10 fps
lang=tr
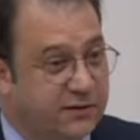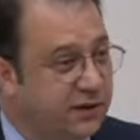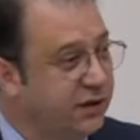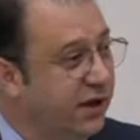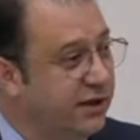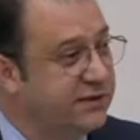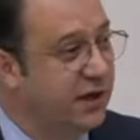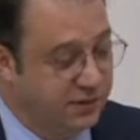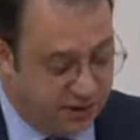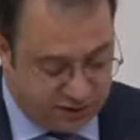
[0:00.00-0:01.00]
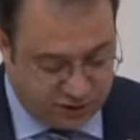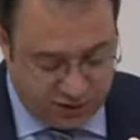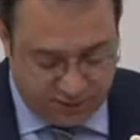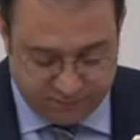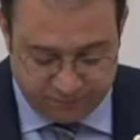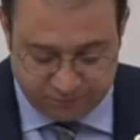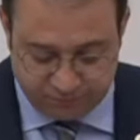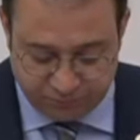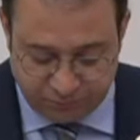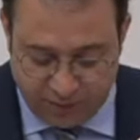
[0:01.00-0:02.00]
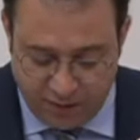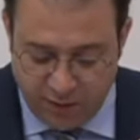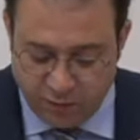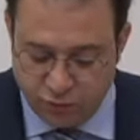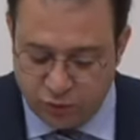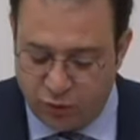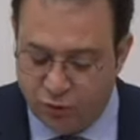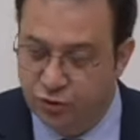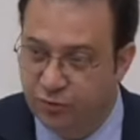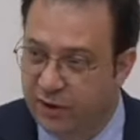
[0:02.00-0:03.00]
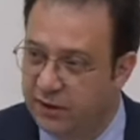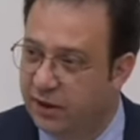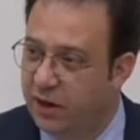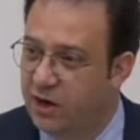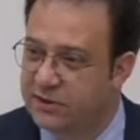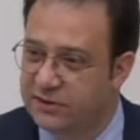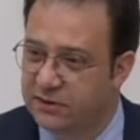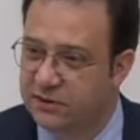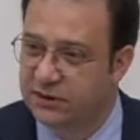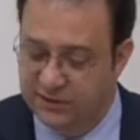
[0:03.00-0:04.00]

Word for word: Cumhuriyet hikayesi anlatacağım. Bu konuşmayı da Kars'ın